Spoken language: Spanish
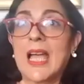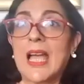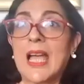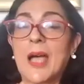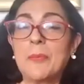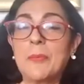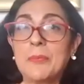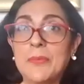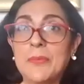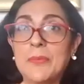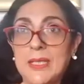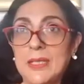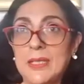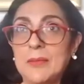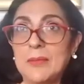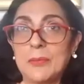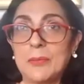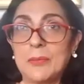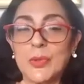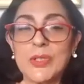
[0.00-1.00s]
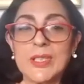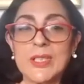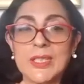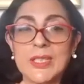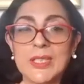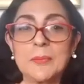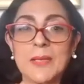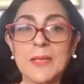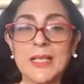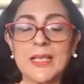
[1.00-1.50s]
a mí
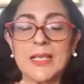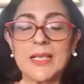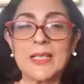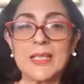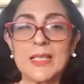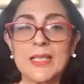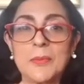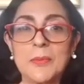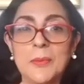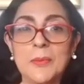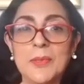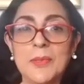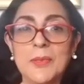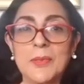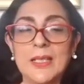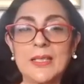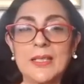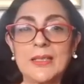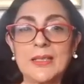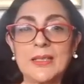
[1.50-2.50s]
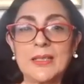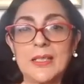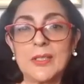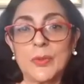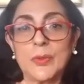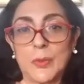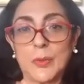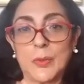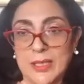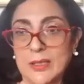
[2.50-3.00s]
muchas imágenes me vienen
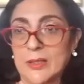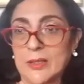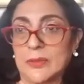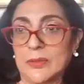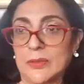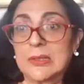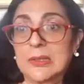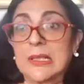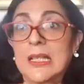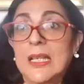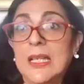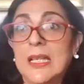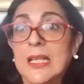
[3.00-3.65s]
del sueño.